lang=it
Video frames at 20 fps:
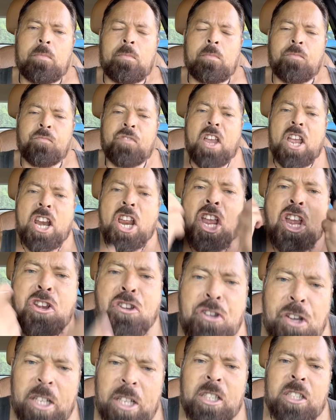
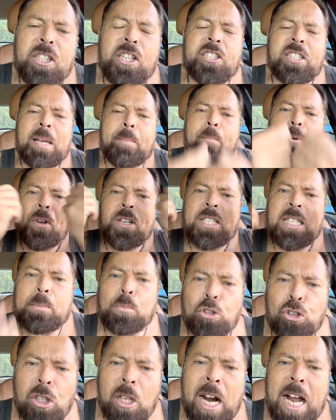Finiscila di dire sempre queste
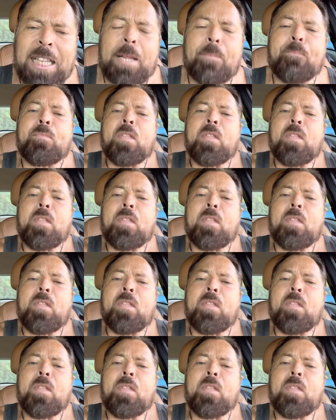puttanate.